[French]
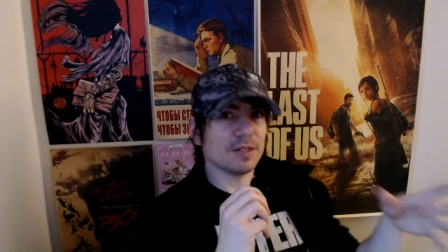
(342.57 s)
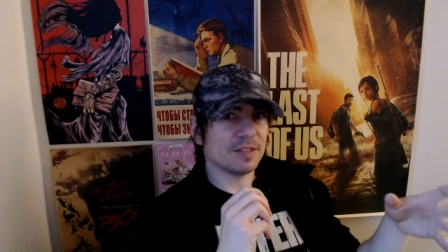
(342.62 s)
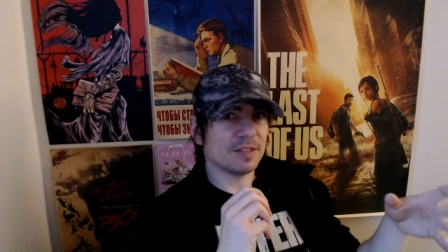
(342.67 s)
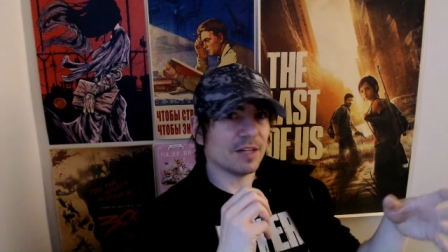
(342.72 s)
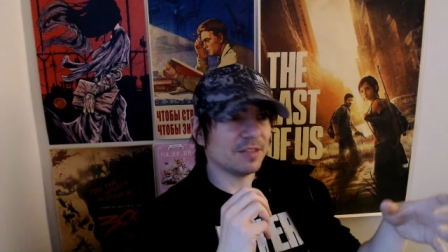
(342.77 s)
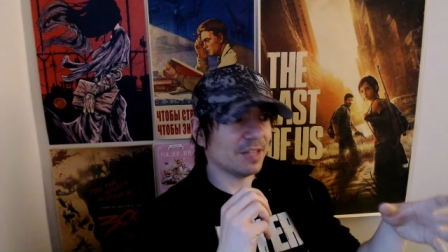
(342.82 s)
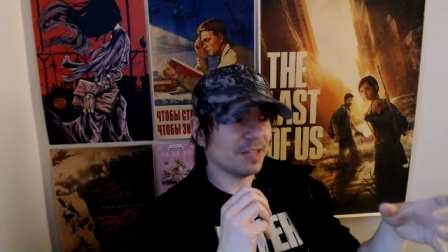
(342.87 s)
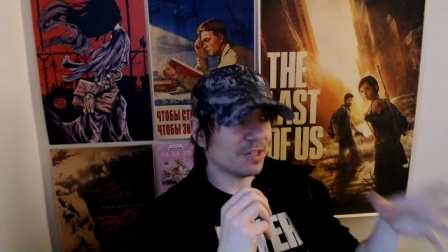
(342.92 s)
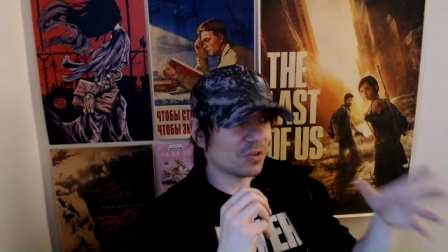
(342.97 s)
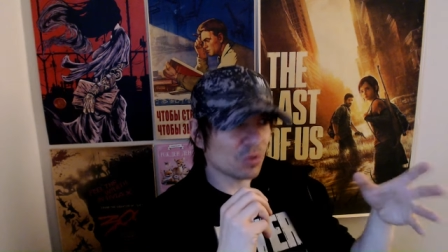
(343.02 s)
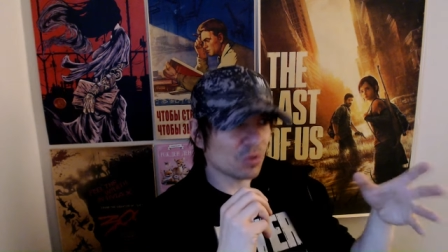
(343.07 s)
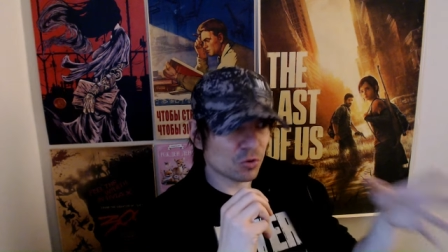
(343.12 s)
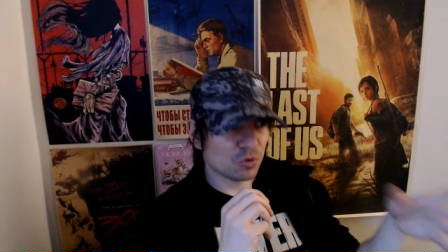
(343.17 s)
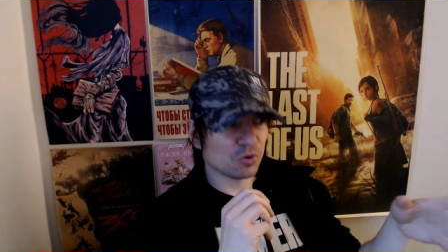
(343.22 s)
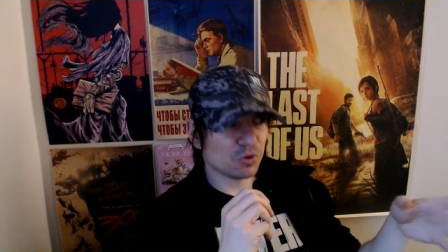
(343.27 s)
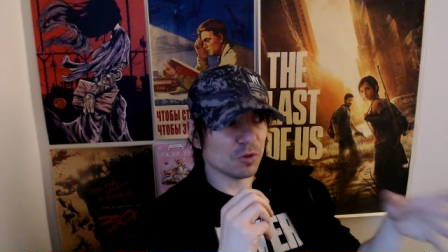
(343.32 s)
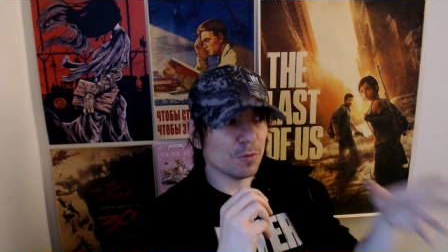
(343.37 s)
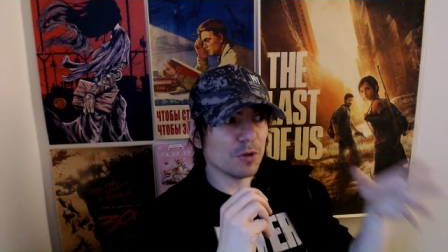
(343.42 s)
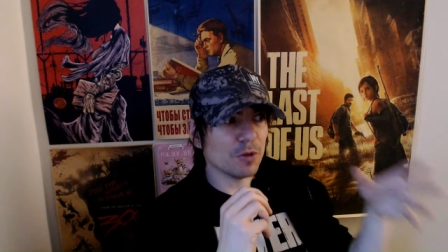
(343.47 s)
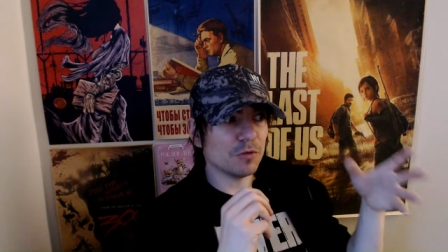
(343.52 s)
aurait été intéressant,
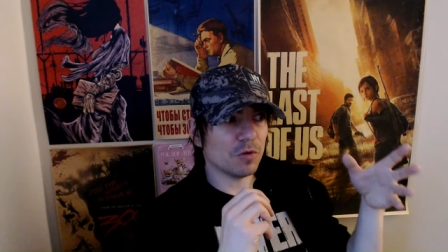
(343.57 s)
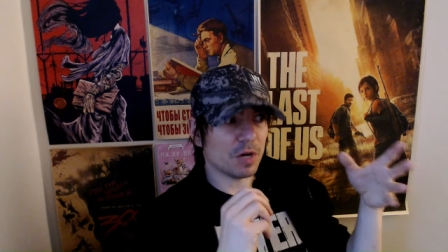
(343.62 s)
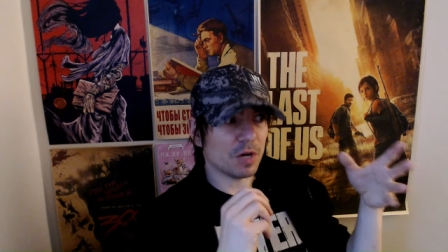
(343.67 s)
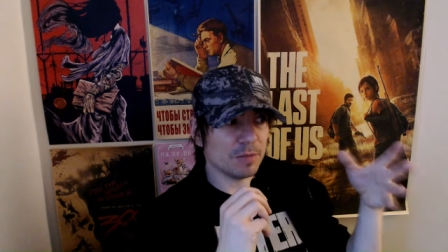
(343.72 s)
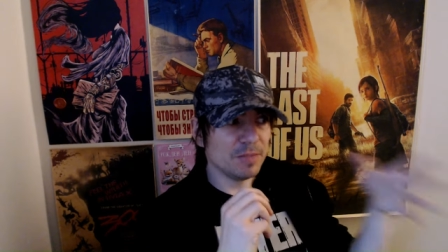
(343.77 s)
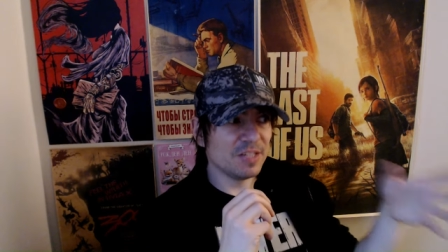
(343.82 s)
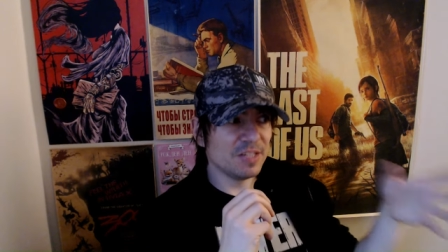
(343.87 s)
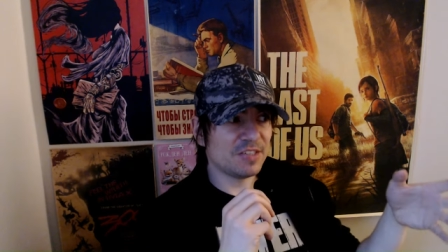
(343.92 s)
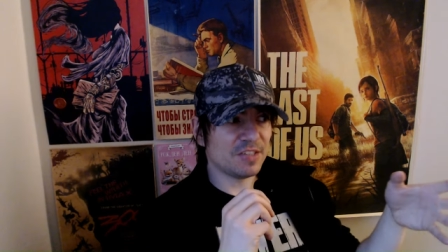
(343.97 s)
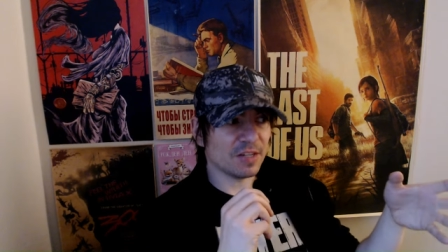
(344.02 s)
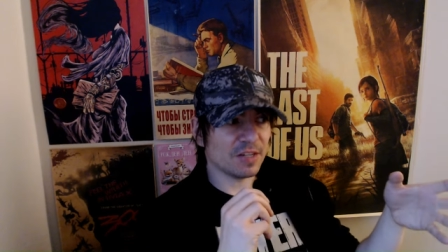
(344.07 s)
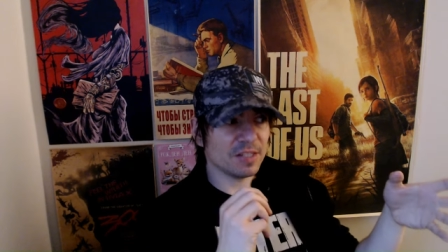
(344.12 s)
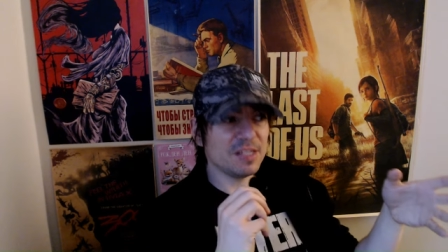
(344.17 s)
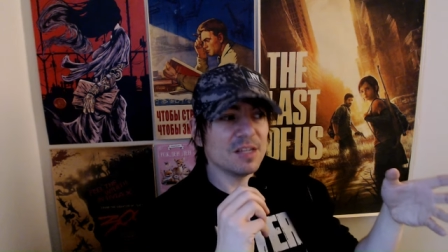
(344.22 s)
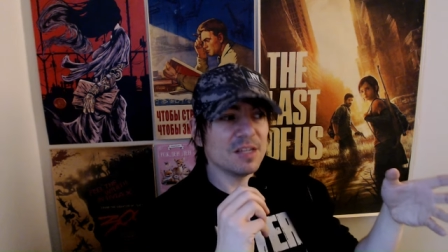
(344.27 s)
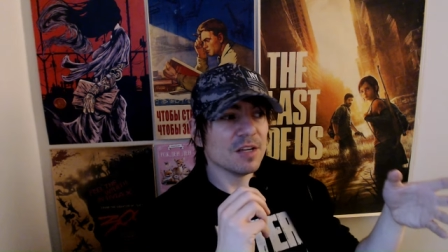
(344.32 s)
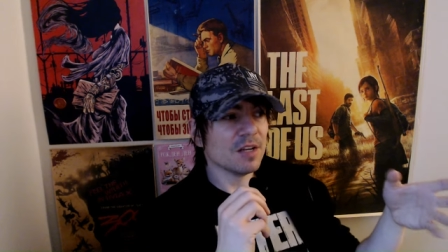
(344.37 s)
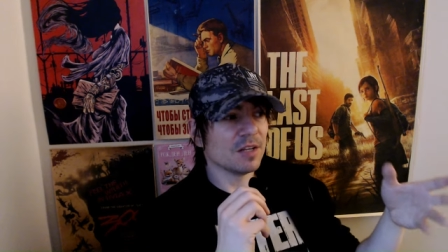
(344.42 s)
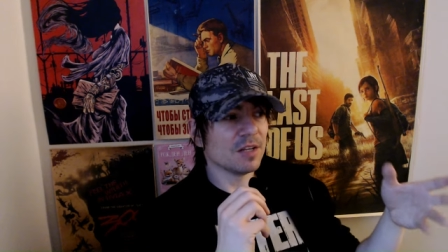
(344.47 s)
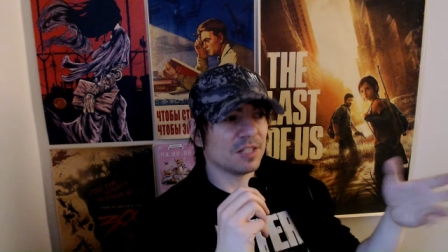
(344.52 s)
justement, de voir une
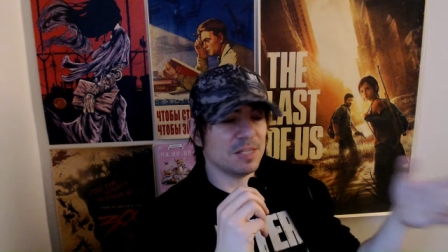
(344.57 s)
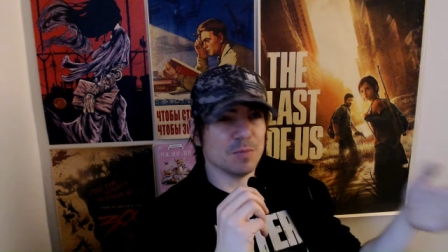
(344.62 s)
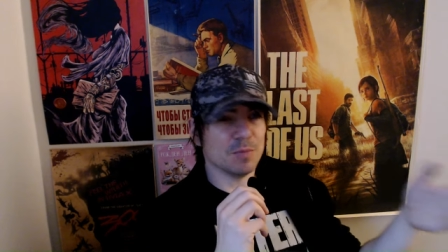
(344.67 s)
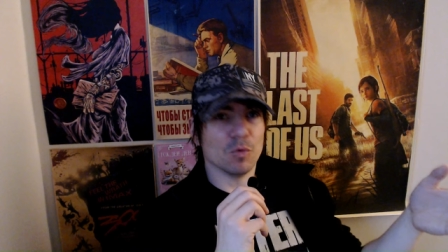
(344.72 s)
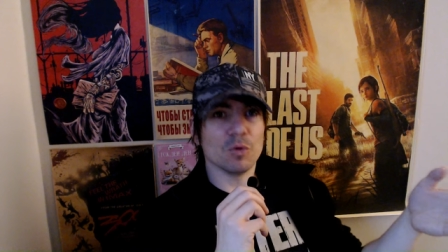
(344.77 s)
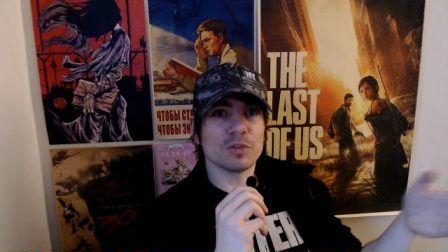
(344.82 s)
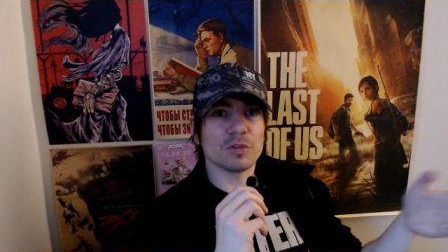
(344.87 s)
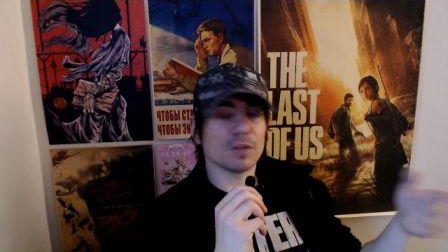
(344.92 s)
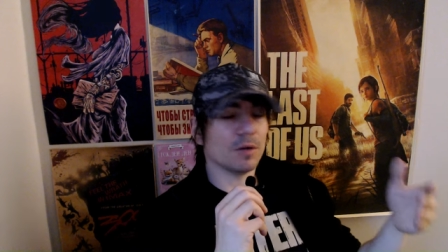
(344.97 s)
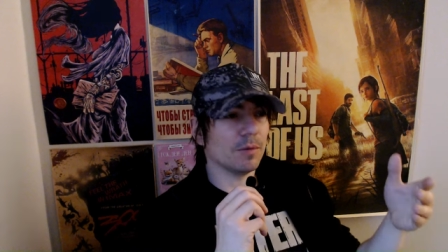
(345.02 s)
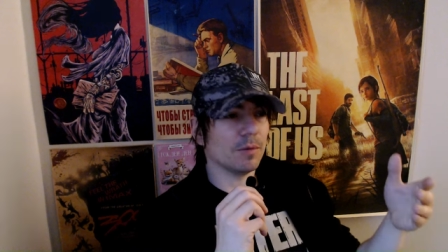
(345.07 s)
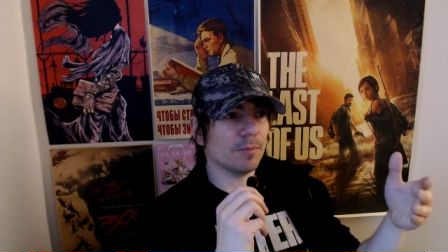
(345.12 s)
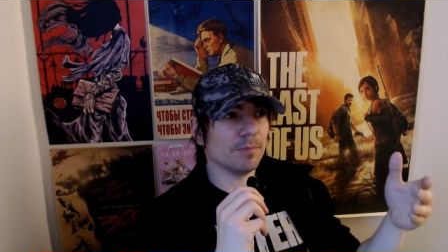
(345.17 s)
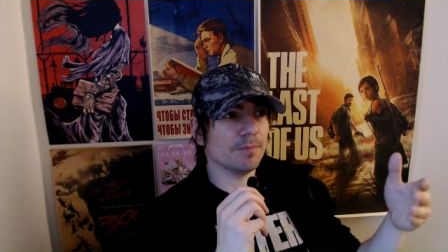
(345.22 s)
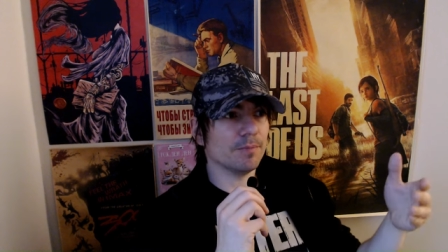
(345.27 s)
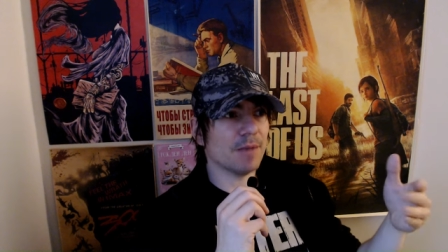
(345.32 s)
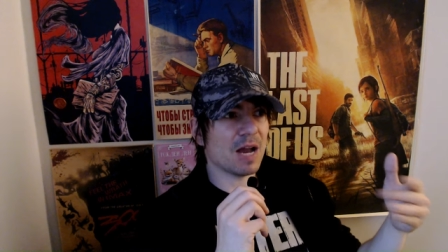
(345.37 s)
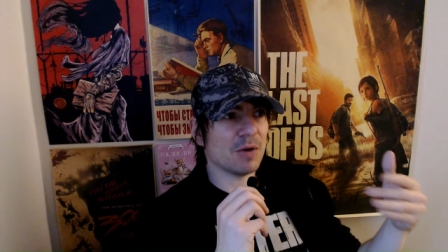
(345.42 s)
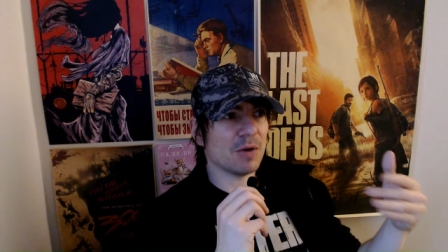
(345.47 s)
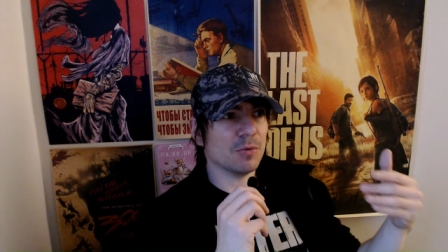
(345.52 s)
mini-série qui montre montre
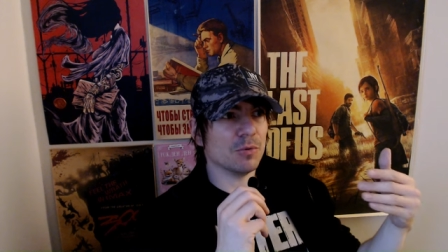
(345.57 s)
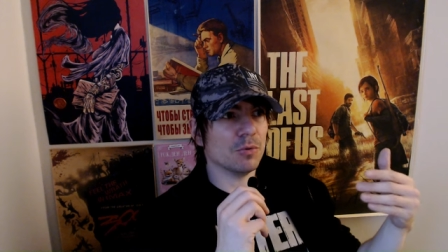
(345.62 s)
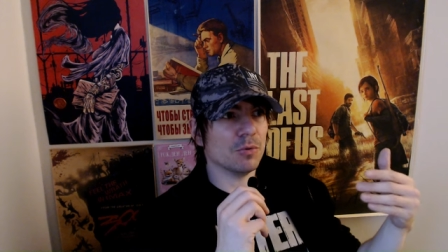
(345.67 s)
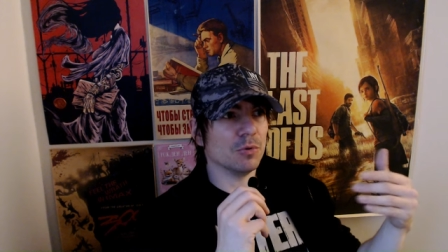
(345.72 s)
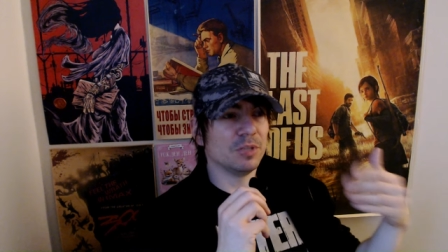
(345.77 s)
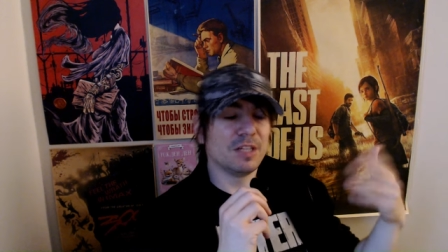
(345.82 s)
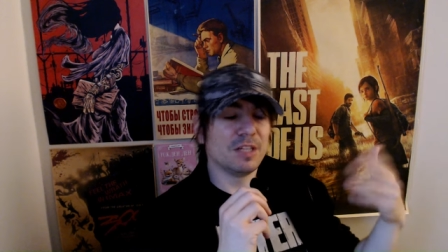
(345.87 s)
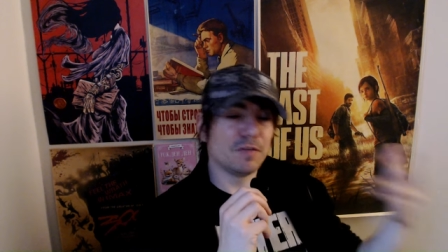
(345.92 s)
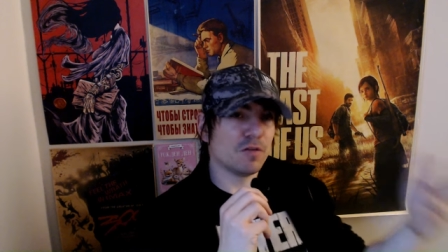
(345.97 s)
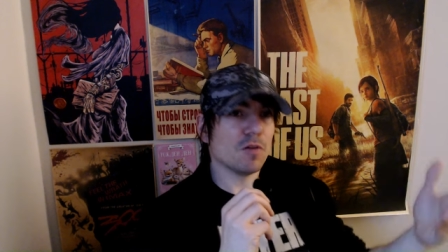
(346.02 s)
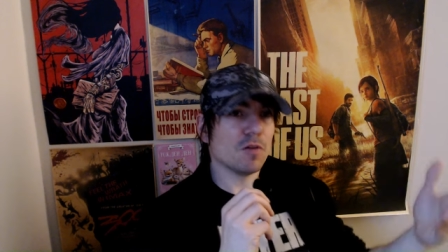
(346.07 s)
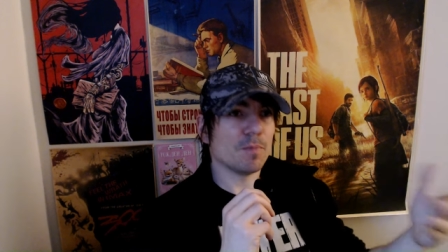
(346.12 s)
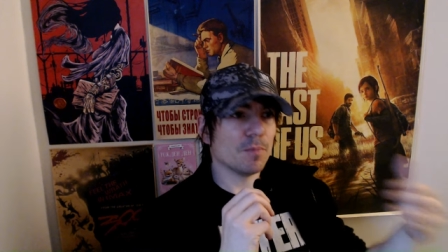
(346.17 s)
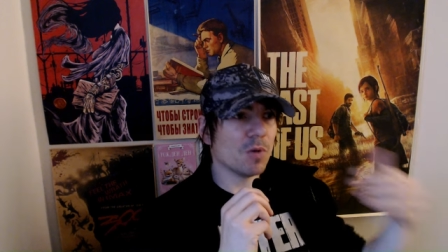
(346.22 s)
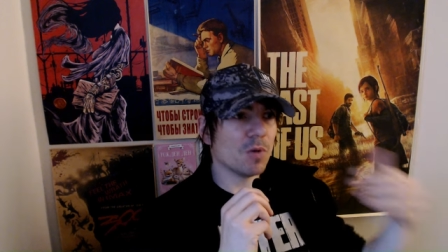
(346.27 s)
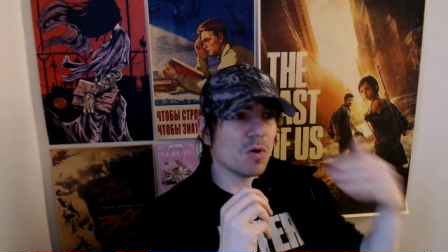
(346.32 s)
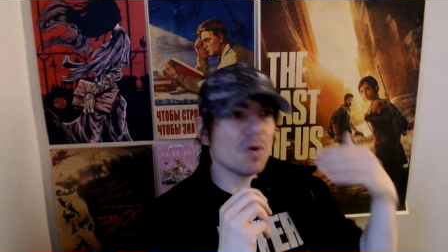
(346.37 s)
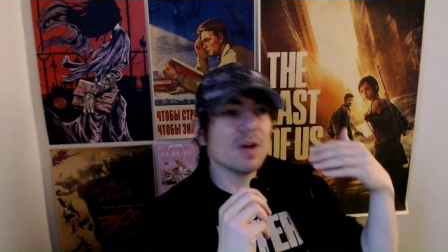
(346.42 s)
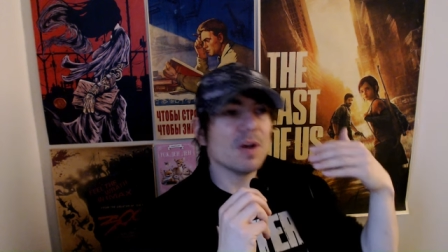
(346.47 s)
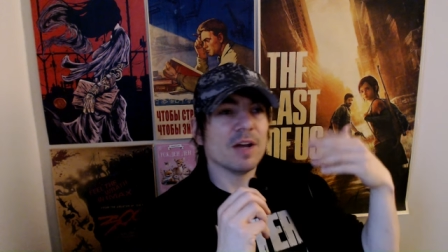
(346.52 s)
bah, le, le
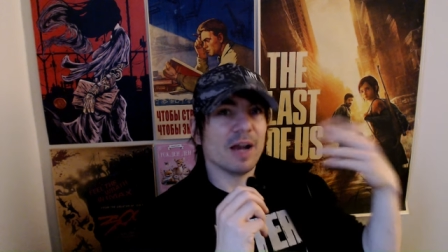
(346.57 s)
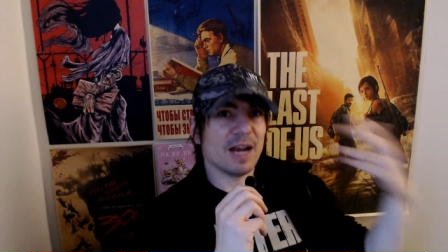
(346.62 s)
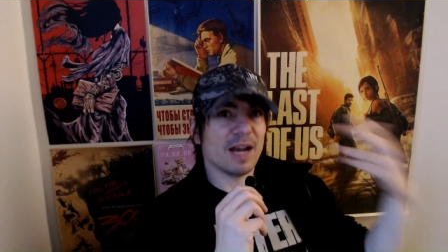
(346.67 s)
développement,